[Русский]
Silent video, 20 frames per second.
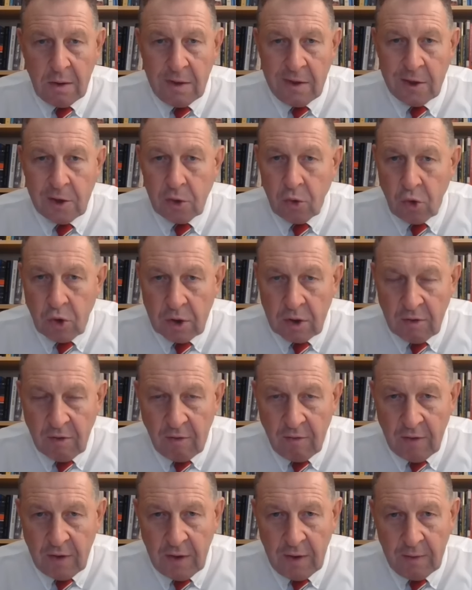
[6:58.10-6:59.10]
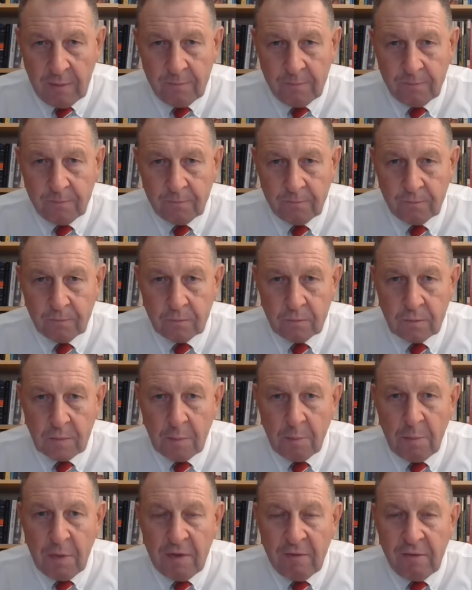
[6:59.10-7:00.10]
Не существовало.
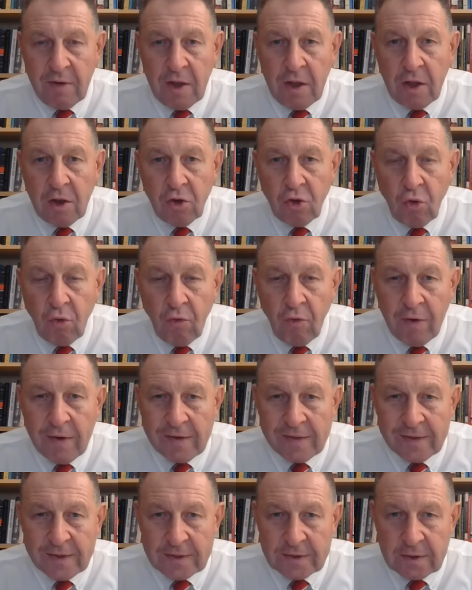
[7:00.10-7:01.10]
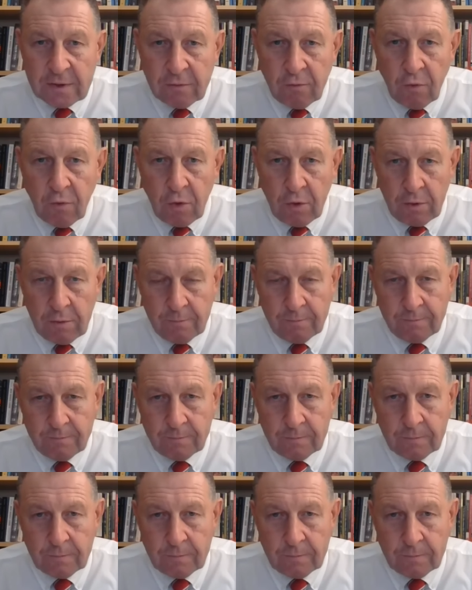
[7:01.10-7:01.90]
Появление нового класса войн.